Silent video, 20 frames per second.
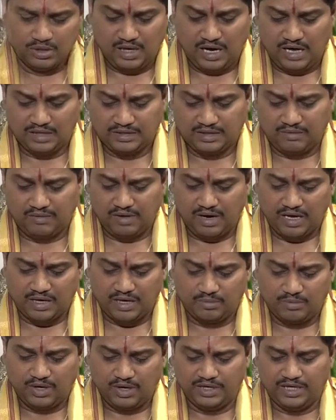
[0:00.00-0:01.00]

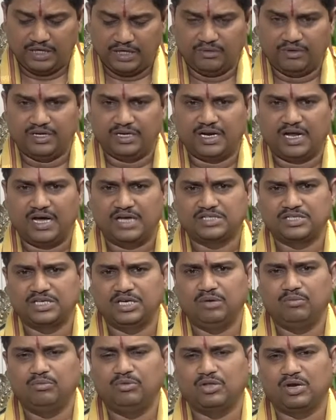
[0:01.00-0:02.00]
ఘాతవారము అయినటువంటి
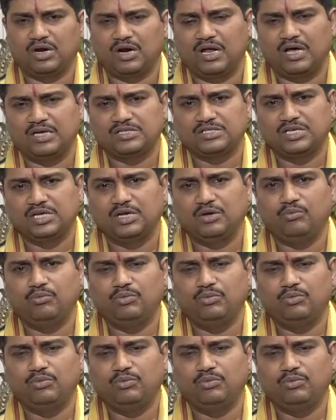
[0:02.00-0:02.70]
రాశి మిథున రాశి